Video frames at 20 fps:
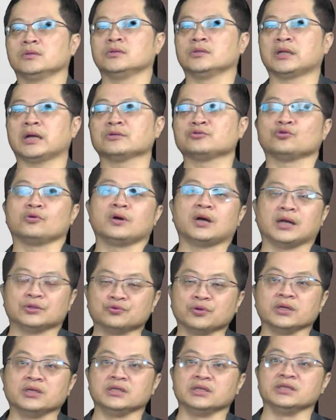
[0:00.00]
他说啊，
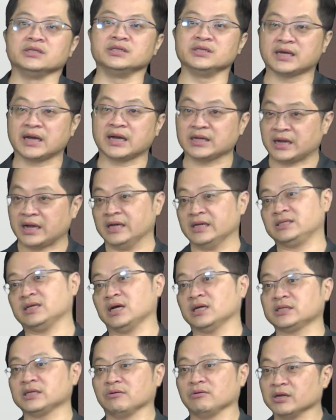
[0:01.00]
瑞银已经开始开
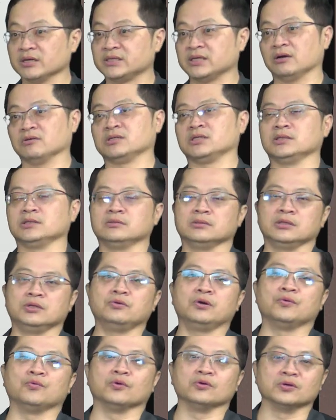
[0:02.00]
枪，叫我要小心，因
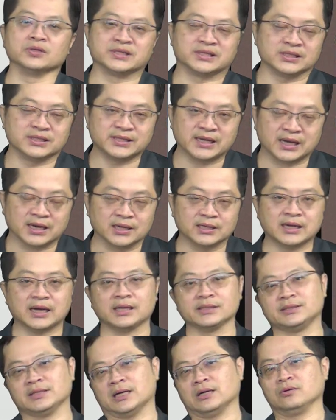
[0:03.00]
为我私下跟他
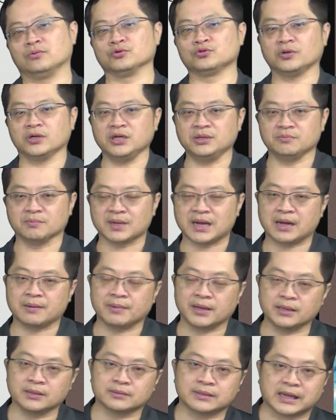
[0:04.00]
讲，我说你姆咖
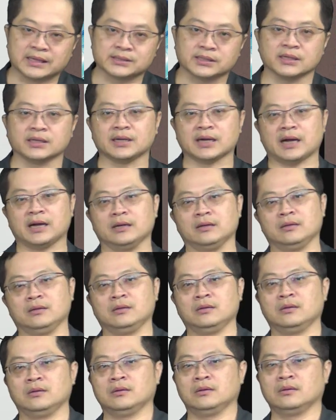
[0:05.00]
啡大成钢，
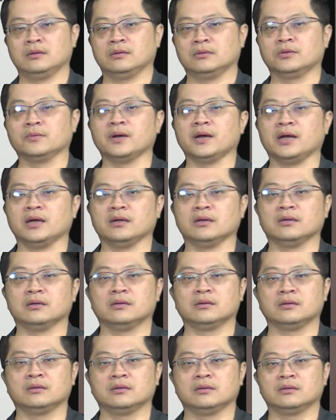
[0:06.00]
对不对？
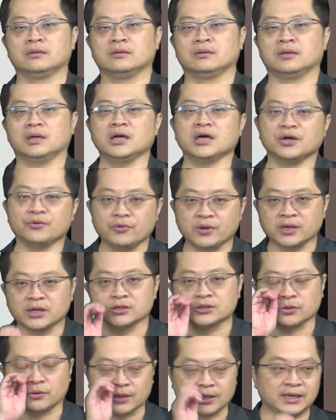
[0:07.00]
二月的
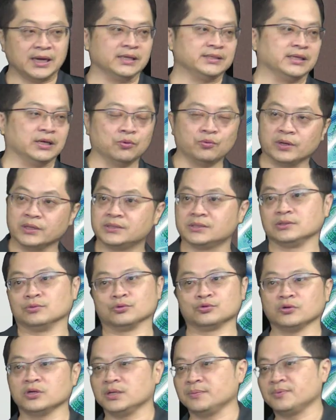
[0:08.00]
时候我跟他讲位置，我
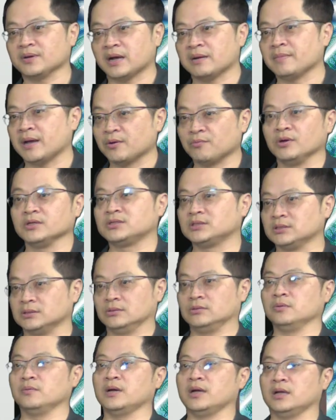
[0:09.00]
说你不敢买位置，
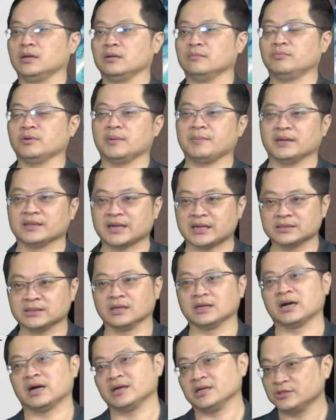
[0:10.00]
对不对？不敢买大
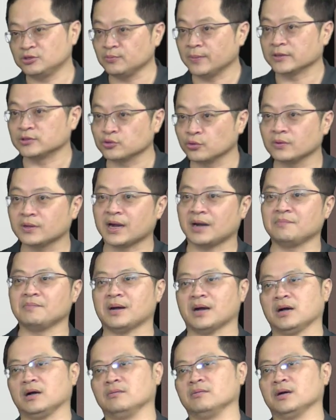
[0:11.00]
成钢，你去买中钢
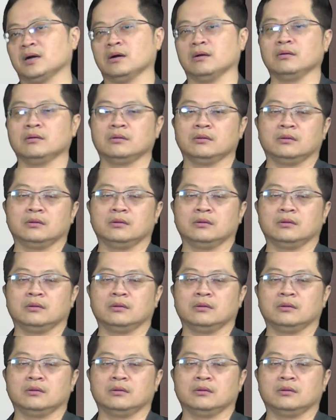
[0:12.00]
嘛，好不好？